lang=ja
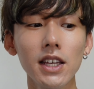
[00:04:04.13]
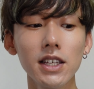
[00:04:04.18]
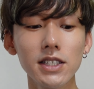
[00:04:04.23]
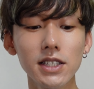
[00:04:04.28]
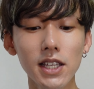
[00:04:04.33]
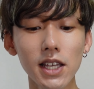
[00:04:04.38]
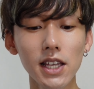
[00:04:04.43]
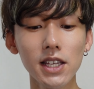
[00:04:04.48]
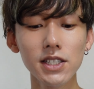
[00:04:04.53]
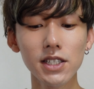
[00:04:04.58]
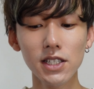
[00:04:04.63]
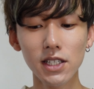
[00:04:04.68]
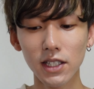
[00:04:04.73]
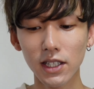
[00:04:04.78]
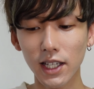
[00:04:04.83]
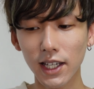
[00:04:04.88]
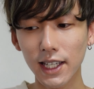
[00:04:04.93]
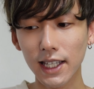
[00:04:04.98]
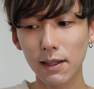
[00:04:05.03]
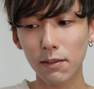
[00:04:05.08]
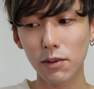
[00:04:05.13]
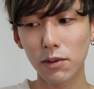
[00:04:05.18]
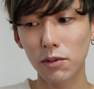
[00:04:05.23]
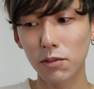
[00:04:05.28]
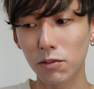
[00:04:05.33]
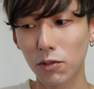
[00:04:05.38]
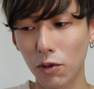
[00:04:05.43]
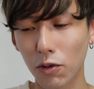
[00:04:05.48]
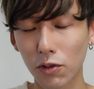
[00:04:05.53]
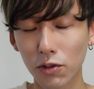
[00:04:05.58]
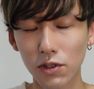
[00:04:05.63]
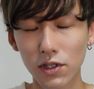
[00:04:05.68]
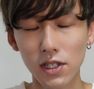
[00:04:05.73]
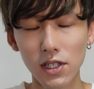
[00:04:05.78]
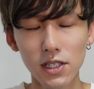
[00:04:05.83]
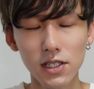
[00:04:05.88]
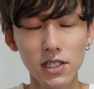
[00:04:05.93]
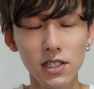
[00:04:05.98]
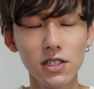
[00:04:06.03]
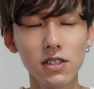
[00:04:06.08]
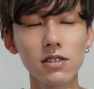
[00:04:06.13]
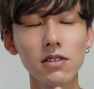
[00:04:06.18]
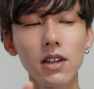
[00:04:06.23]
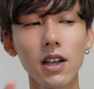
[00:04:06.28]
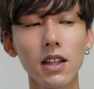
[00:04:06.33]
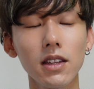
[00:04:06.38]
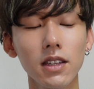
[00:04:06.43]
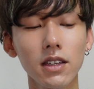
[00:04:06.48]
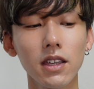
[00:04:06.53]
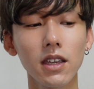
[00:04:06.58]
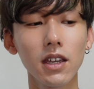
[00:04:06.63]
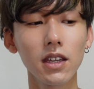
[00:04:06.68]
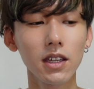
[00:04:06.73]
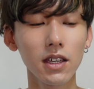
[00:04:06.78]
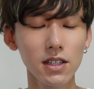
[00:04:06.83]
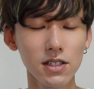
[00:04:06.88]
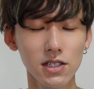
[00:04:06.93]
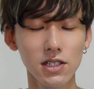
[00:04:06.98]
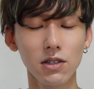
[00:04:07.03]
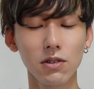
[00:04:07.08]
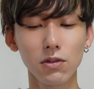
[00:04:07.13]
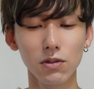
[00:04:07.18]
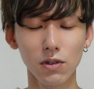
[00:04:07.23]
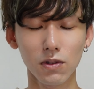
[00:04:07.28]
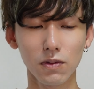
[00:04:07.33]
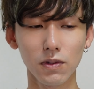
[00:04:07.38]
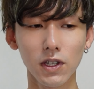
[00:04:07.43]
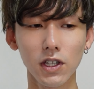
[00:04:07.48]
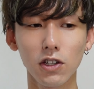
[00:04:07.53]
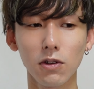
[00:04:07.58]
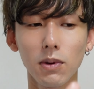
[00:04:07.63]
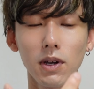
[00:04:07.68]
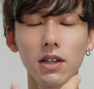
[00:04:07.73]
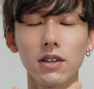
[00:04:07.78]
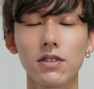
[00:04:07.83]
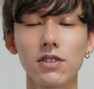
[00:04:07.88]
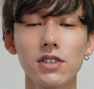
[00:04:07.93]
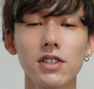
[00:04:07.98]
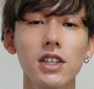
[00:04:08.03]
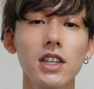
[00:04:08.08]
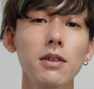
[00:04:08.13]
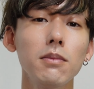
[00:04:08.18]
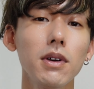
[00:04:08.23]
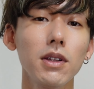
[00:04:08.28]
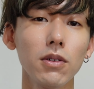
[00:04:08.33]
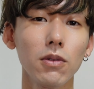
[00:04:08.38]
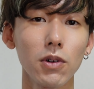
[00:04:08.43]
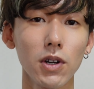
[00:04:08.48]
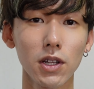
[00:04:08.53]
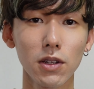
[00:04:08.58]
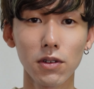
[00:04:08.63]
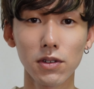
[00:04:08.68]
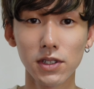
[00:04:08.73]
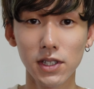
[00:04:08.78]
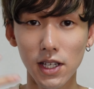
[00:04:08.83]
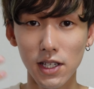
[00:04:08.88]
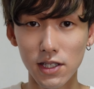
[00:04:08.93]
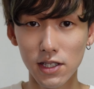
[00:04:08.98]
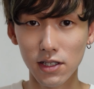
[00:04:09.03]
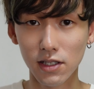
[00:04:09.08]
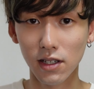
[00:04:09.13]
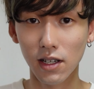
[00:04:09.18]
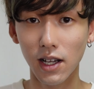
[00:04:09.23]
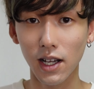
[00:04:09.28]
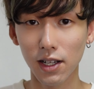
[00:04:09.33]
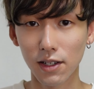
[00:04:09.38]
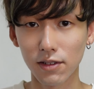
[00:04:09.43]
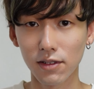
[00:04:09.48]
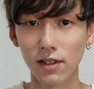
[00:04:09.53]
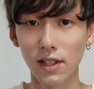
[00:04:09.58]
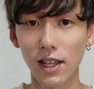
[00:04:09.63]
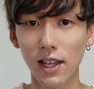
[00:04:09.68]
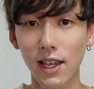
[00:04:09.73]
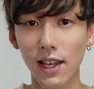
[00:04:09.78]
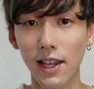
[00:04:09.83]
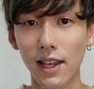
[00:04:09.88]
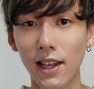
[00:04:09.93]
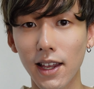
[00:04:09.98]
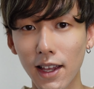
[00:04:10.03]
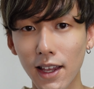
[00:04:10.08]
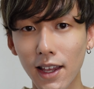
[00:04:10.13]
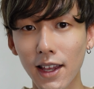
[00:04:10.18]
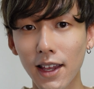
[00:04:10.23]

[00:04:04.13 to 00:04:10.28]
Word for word: 精神的な部分もこのいっしゅうかんで経験したことをフィードバックして今の俺の精神があるんで、